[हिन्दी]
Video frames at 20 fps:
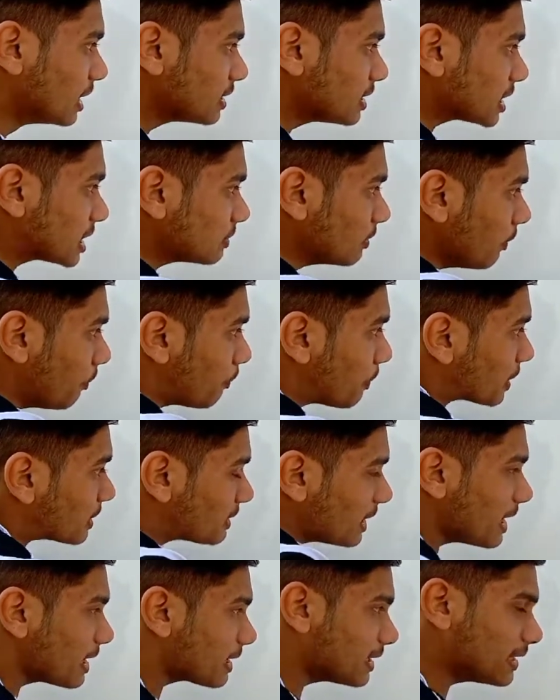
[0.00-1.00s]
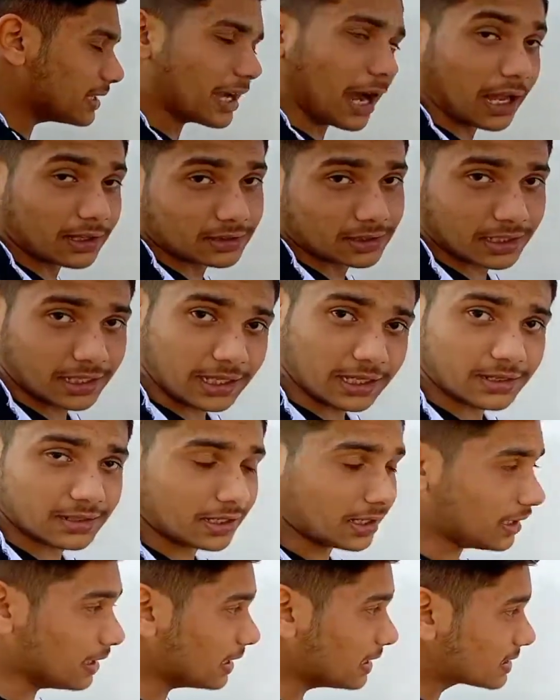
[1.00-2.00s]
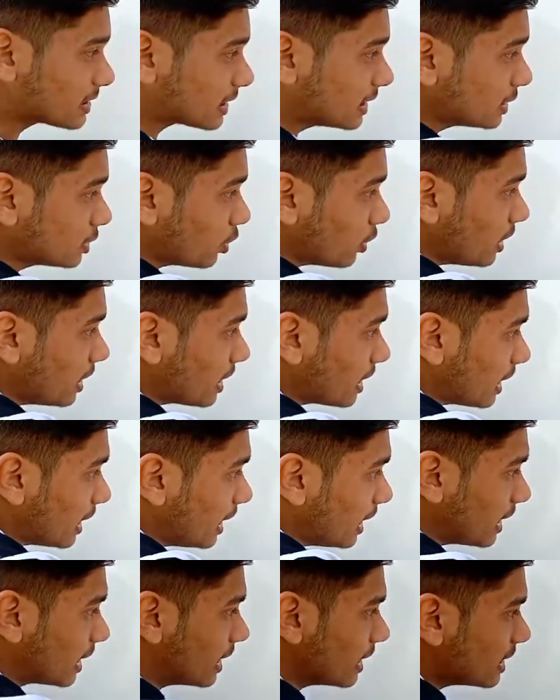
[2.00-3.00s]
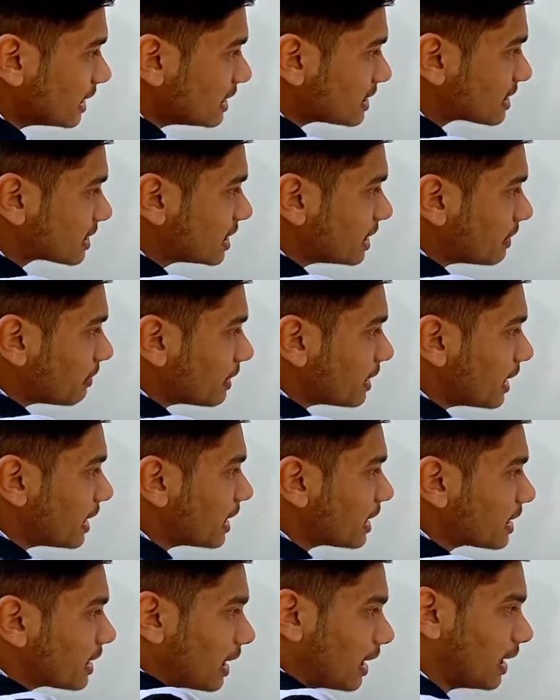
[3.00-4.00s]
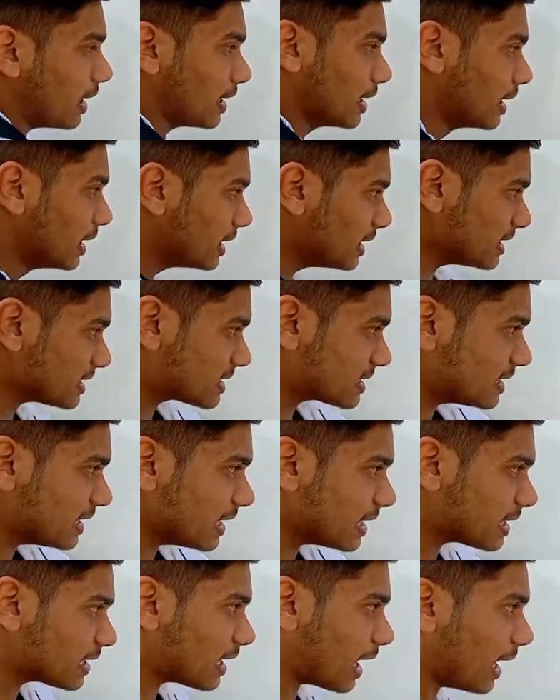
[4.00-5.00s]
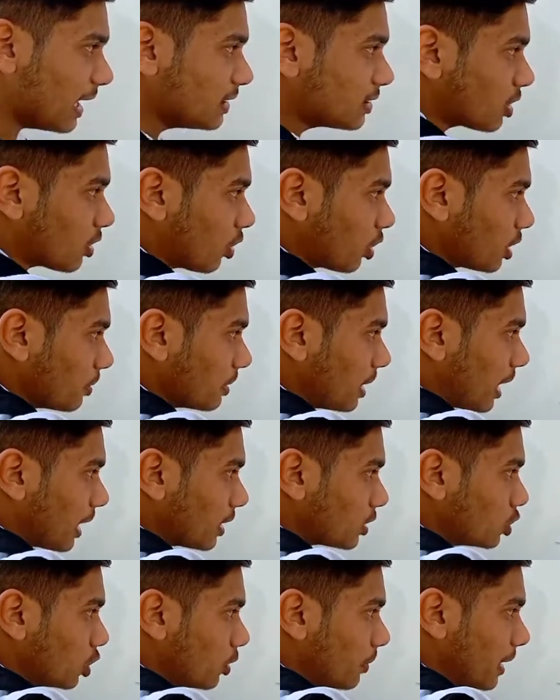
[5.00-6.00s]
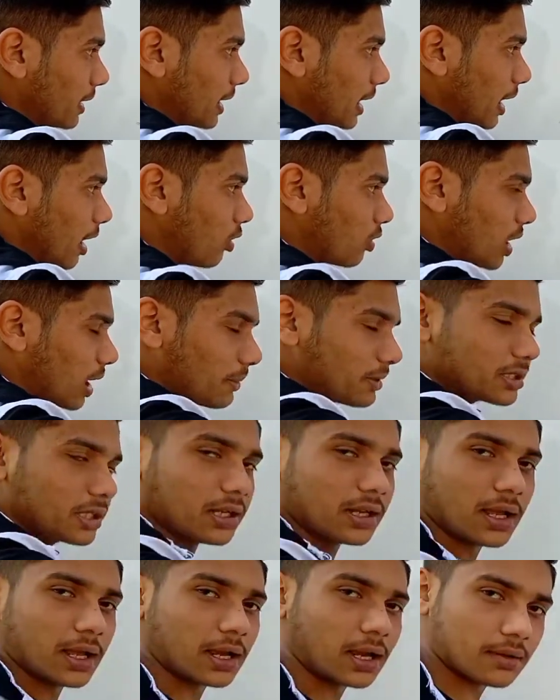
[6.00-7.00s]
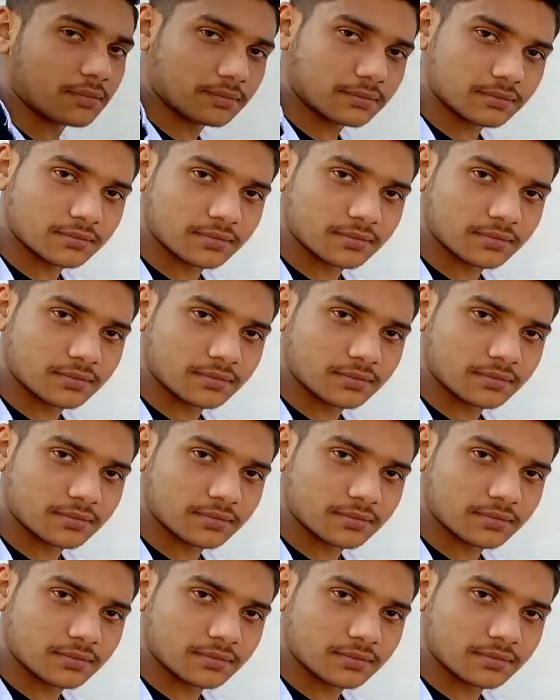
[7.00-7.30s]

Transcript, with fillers: जिसमें प्रत्येक की घात एक नहीं है इसकी तो एक है इसकी भैया एक कहाँ है इसकी एक कहाँ इन दोनों की मिला के दो बैठेगा घोड़ा में चल रहा काम